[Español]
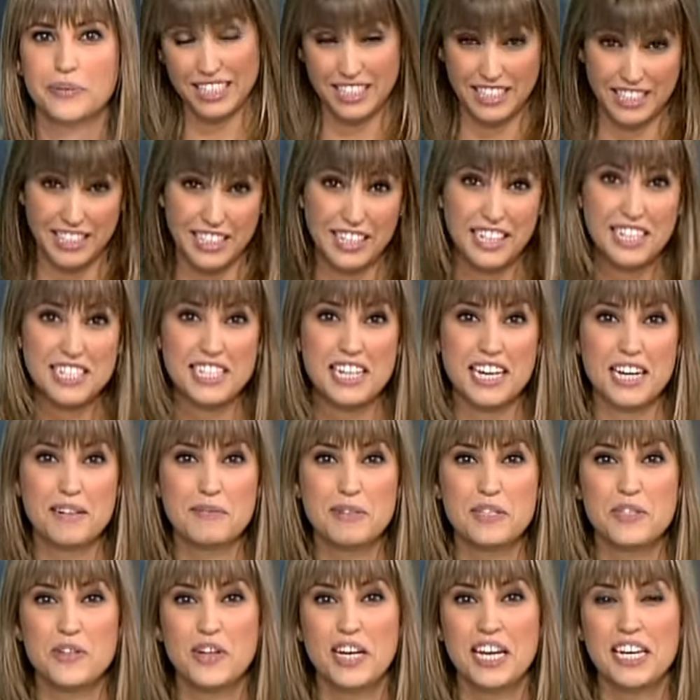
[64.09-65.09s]
Regresa
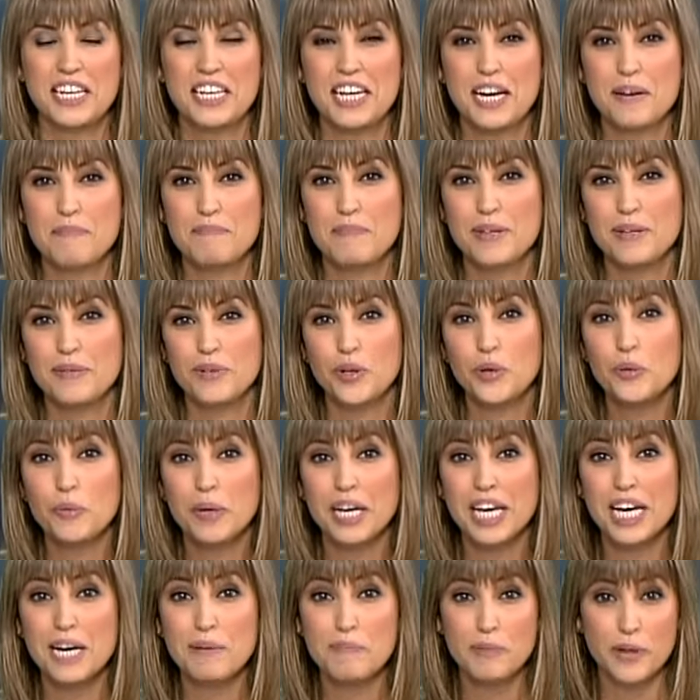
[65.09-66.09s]
Camacho a la Liga
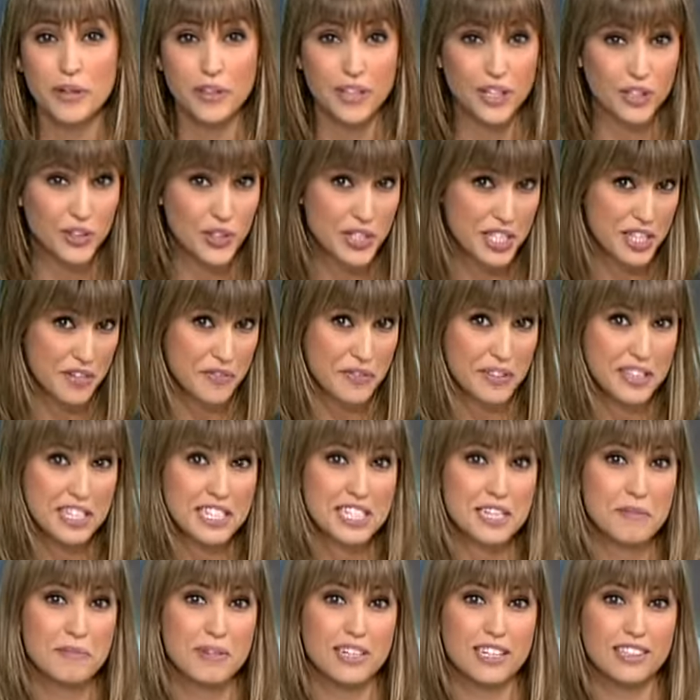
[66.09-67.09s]
BBVA. Por cierto, este fin de
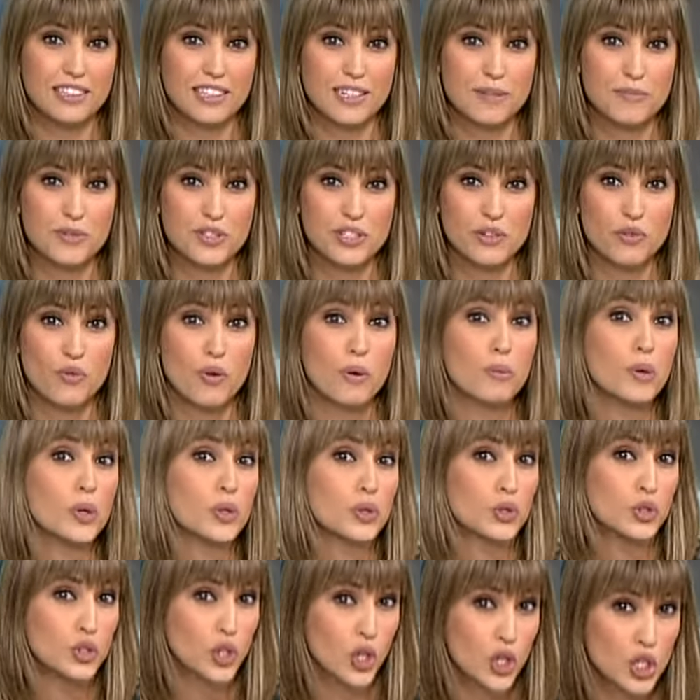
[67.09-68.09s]
semana tenemos de nuevo
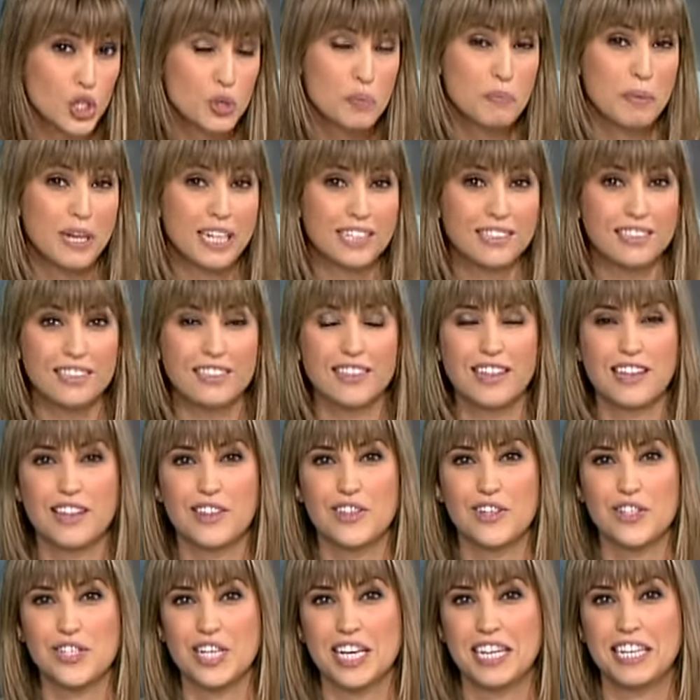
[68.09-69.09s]
dos
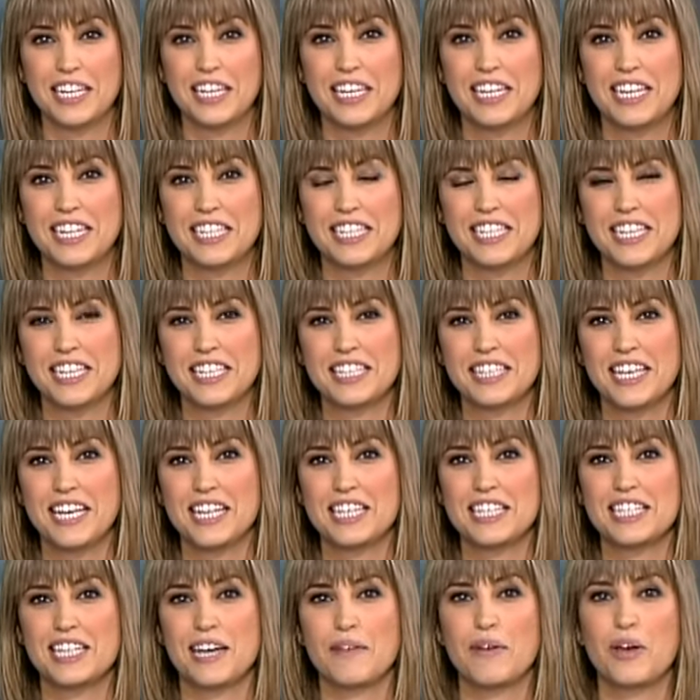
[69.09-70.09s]
partidazos aquí en la sexta.
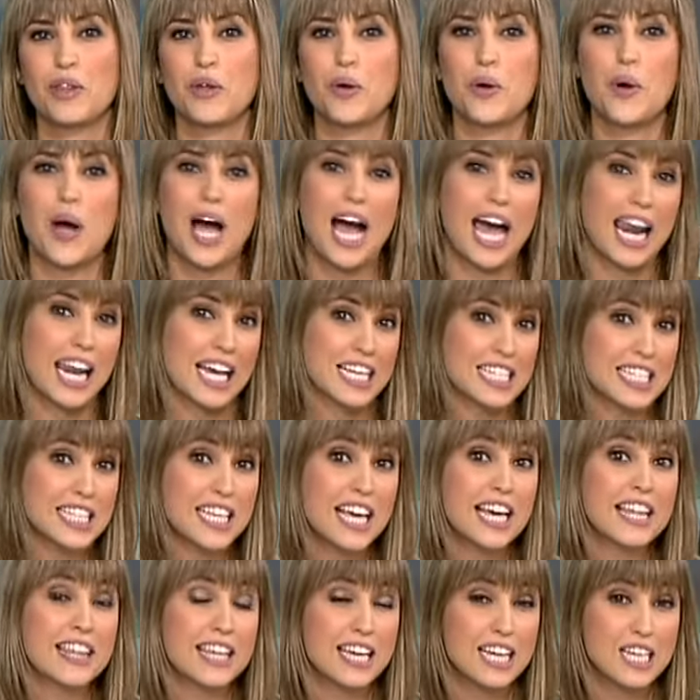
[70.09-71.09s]
El sábado a las
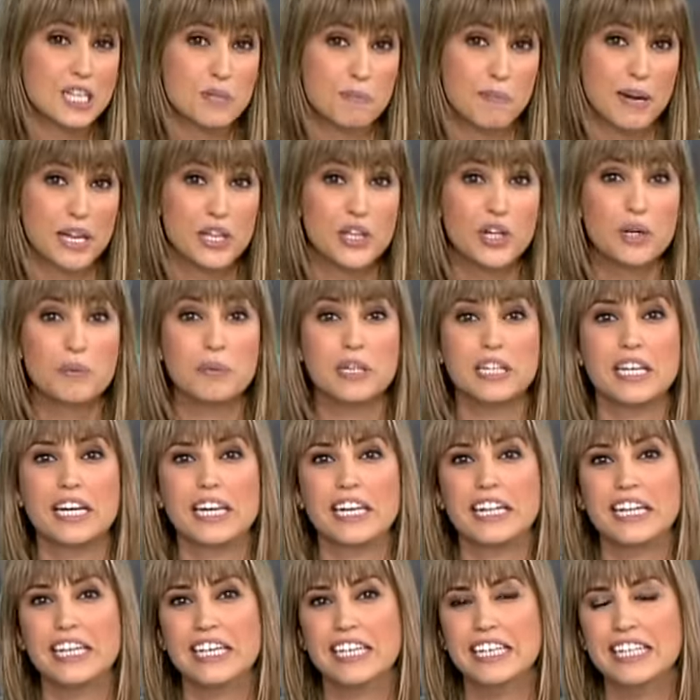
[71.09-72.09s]
10, Español
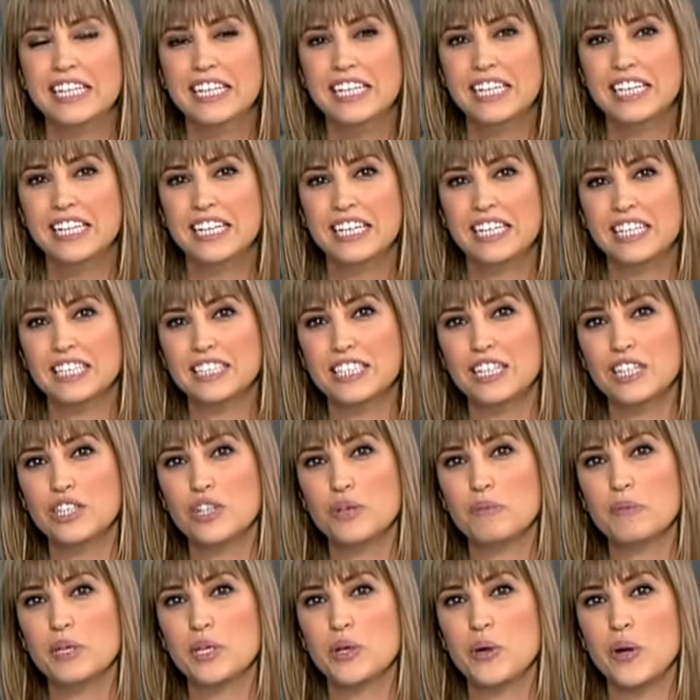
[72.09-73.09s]
Villarreal y el
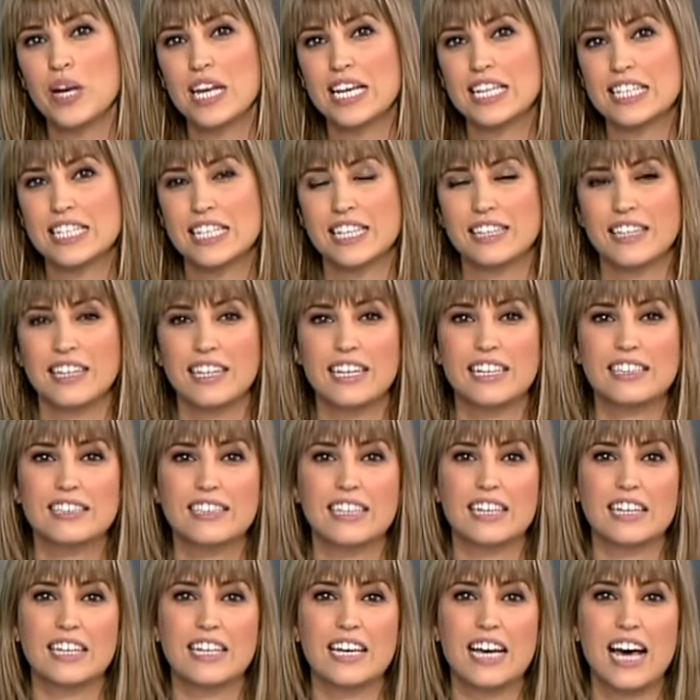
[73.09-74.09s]
domingo a las 7 de la
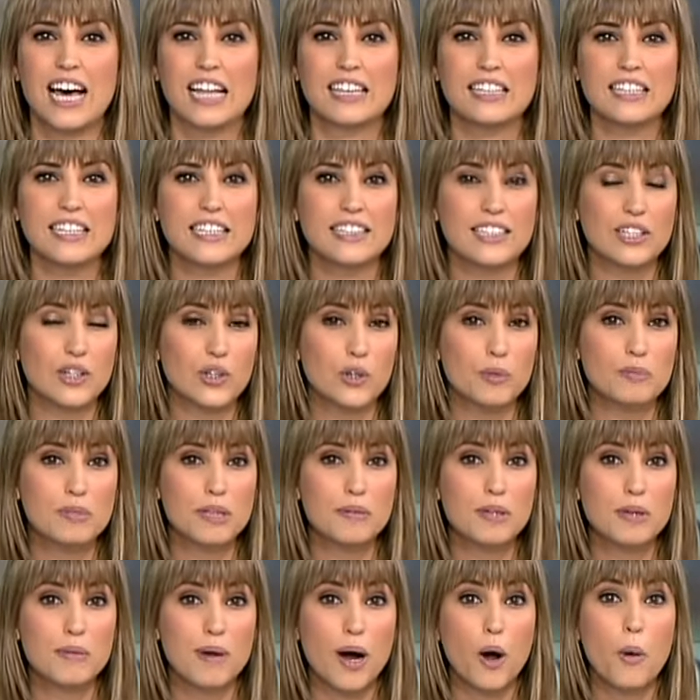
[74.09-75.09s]
tarde Athletic Club de
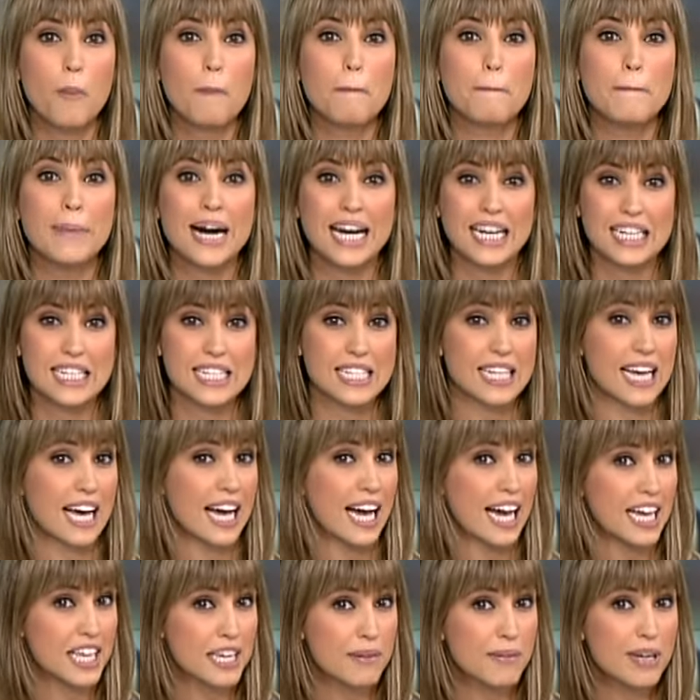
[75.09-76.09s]
Bilbao Barça.
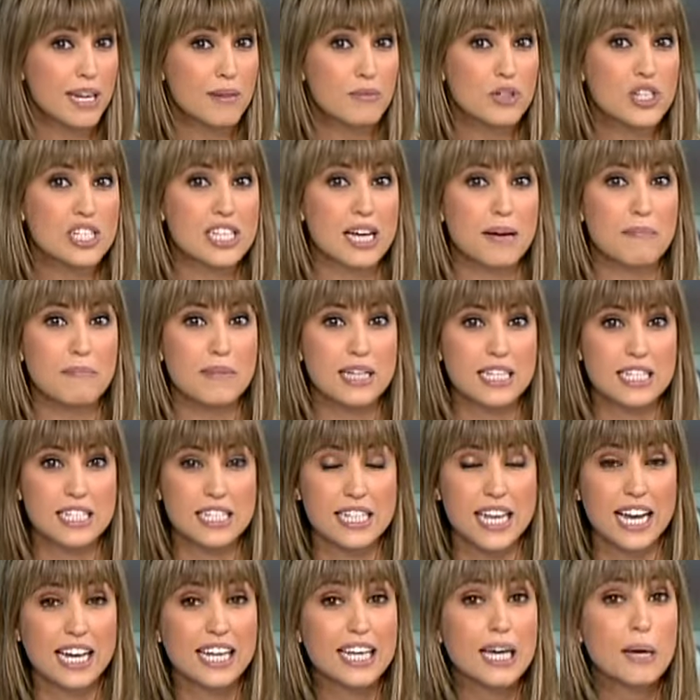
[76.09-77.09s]
Allí veremos a
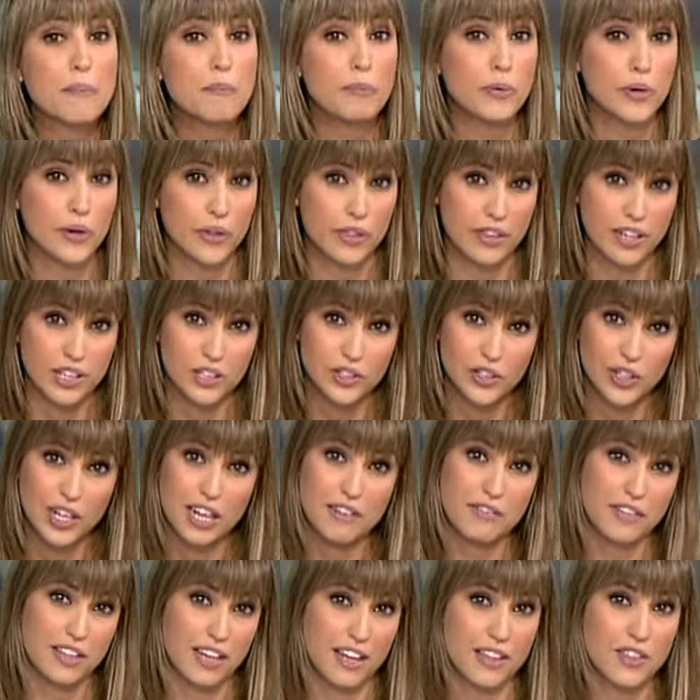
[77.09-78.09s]
Messi, al que por cierto la
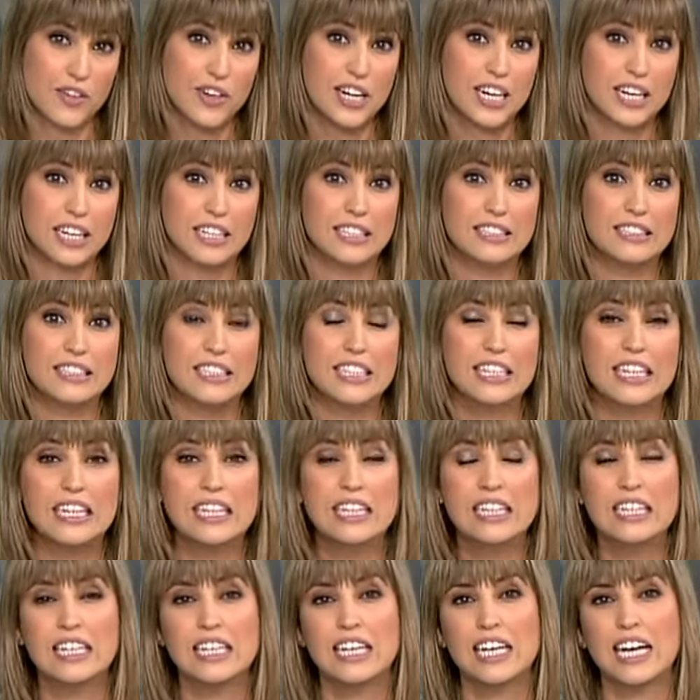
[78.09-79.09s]
Federación Argentina
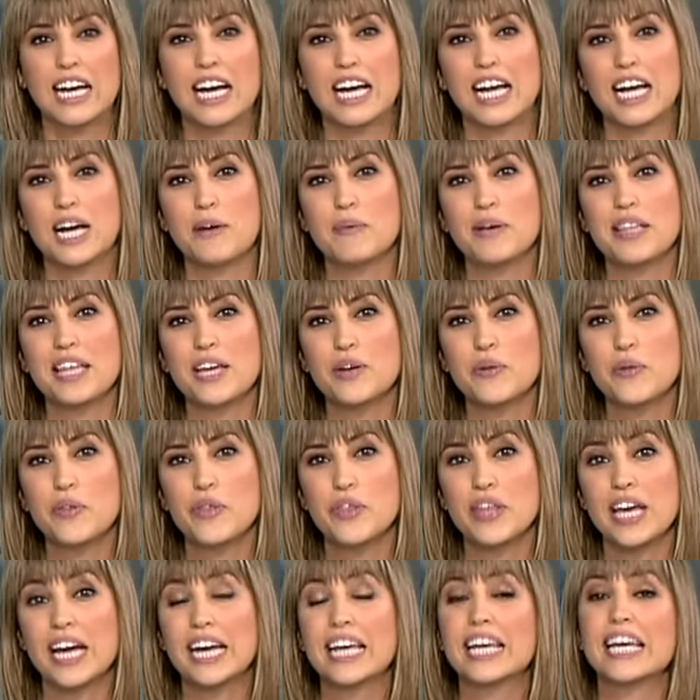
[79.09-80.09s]
acaba de
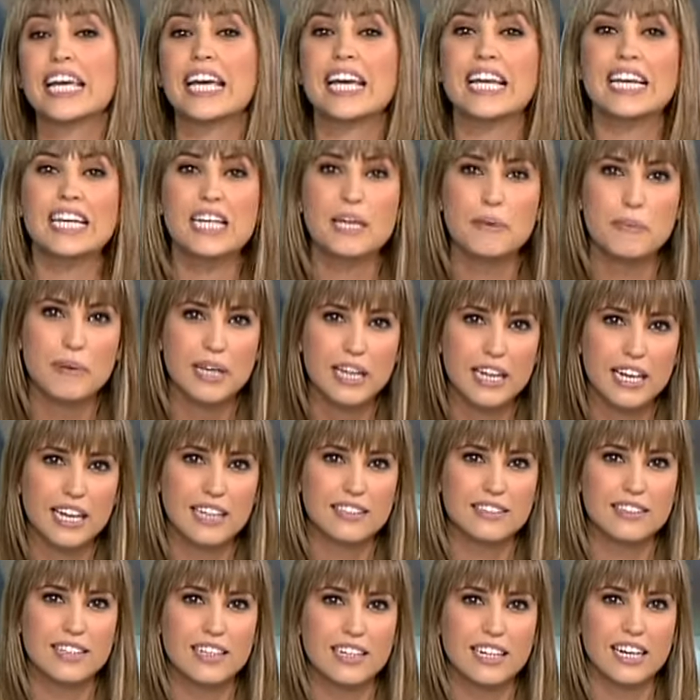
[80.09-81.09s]
anunciar que libera
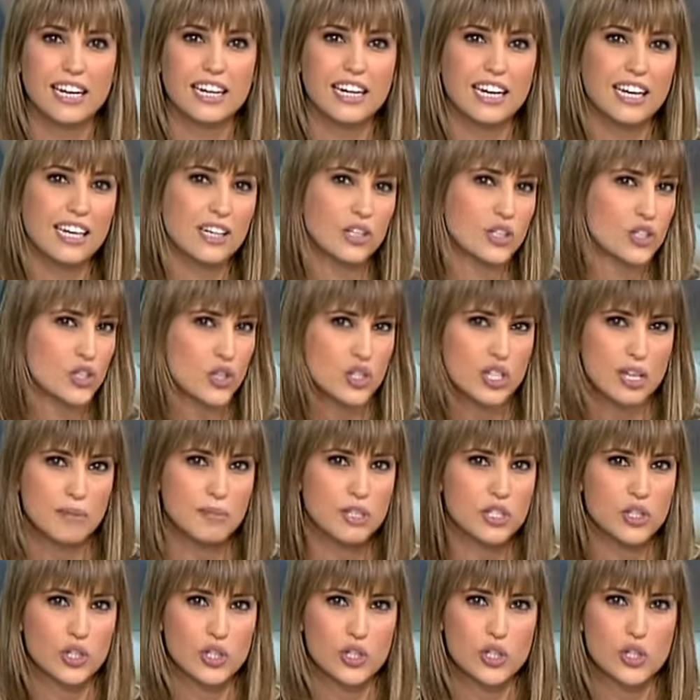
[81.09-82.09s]
de cara a los dos
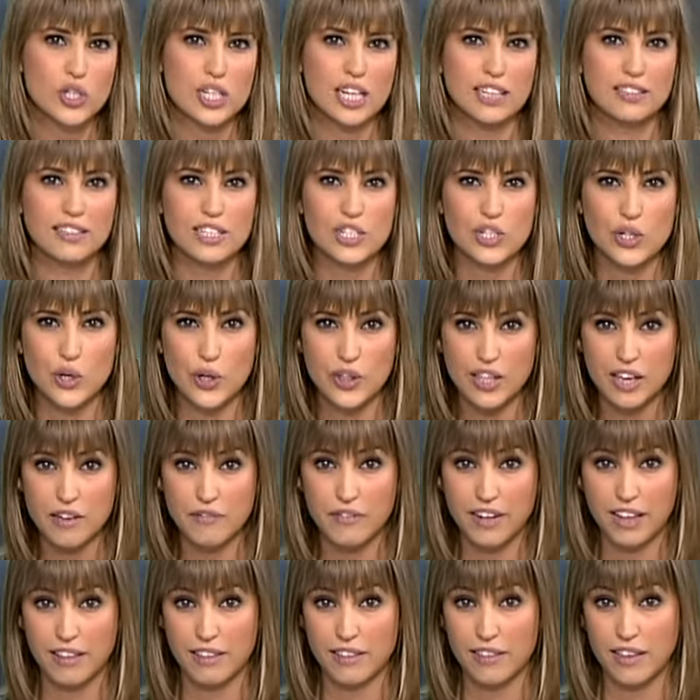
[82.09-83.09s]
amistosos ante Escocia y
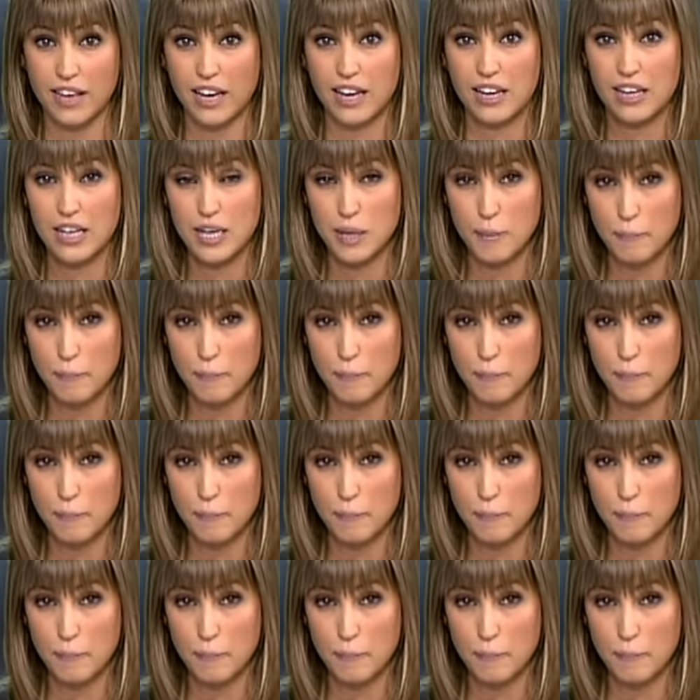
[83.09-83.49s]
Francia.